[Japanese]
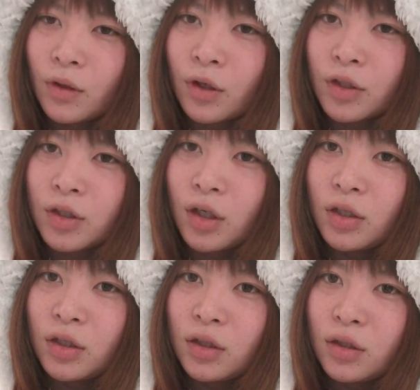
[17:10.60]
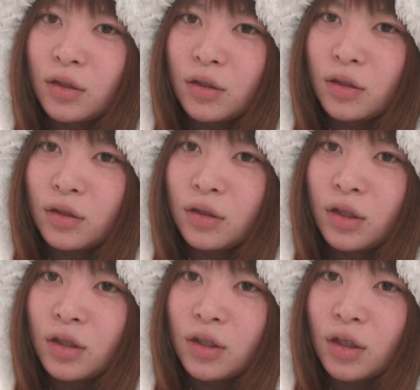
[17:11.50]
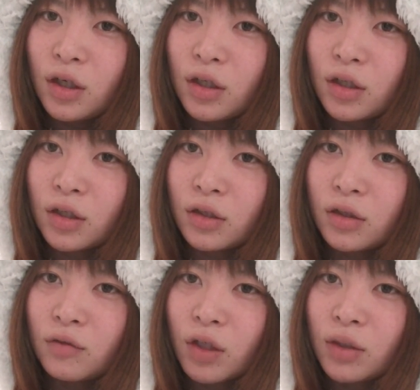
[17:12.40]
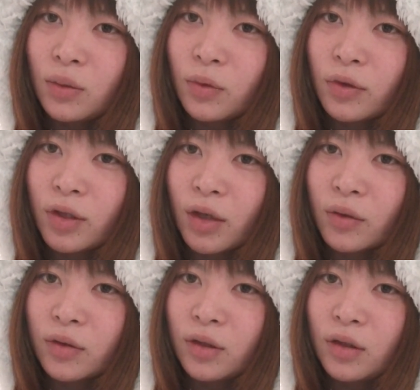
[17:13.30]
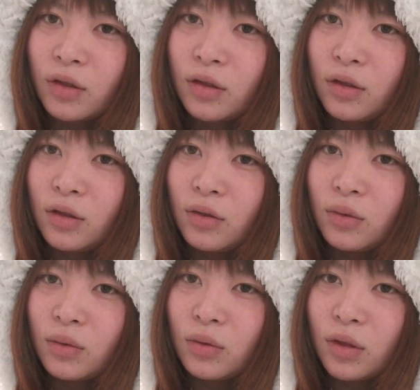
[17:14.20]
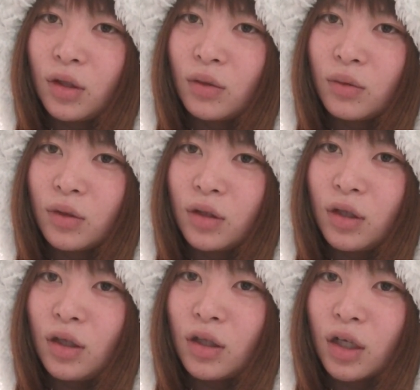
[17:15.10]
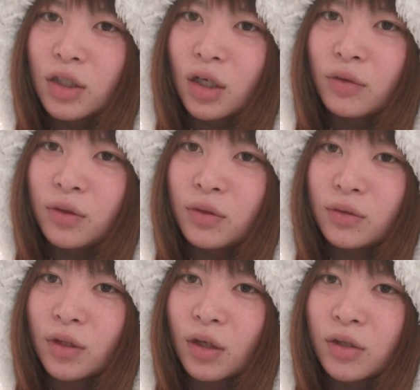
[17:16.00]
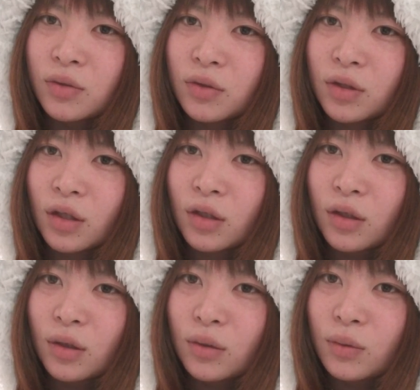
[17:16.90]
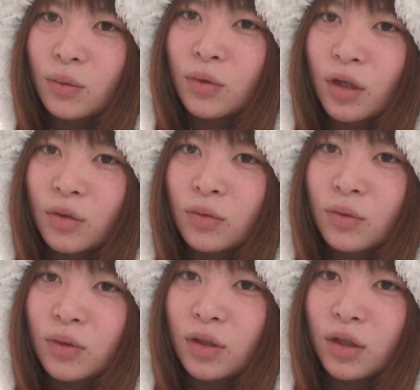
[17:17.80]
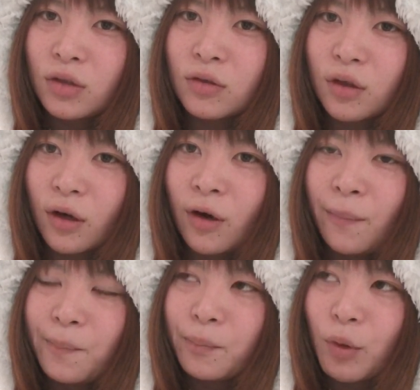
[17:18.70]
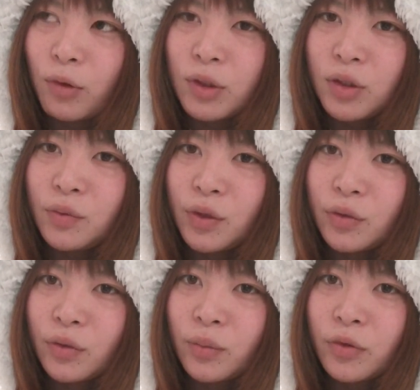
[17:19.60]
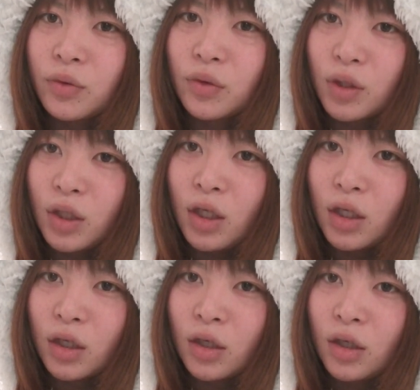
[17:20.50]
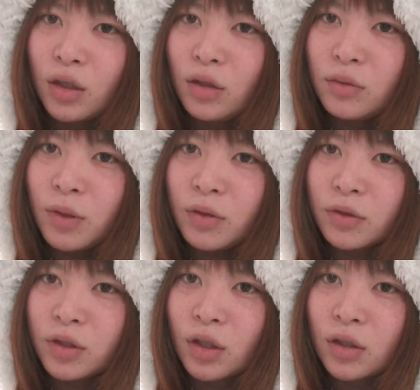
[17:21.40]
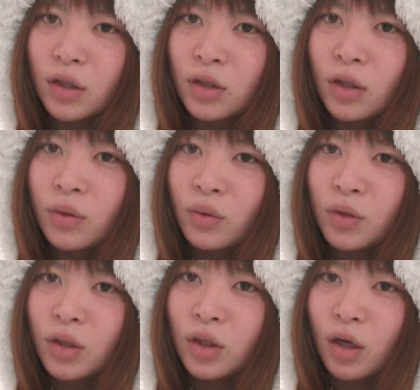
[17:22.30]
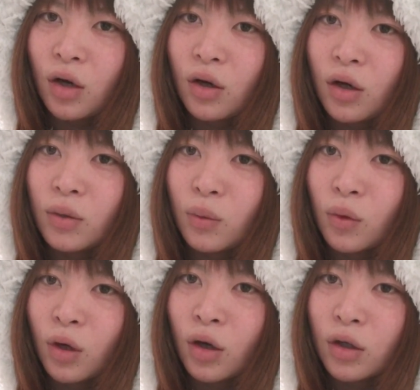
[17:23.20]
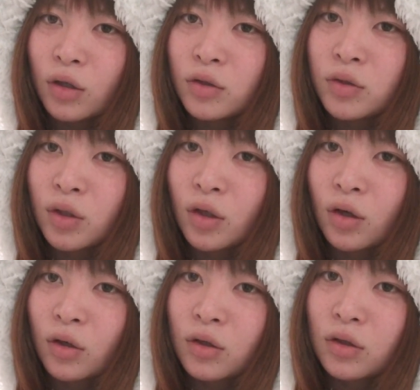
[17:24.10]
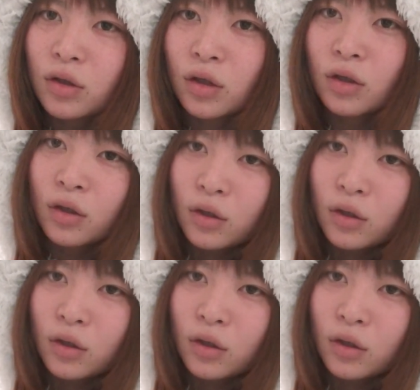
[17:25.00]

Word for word: か一概に人間社会はいいところだよって言ってなんか社会復帰を促すのってどうなのっていうかまあ、こっちにフィールドを持っといてでうまく付き合っていけるようにって考える方が堅実じゃないかなって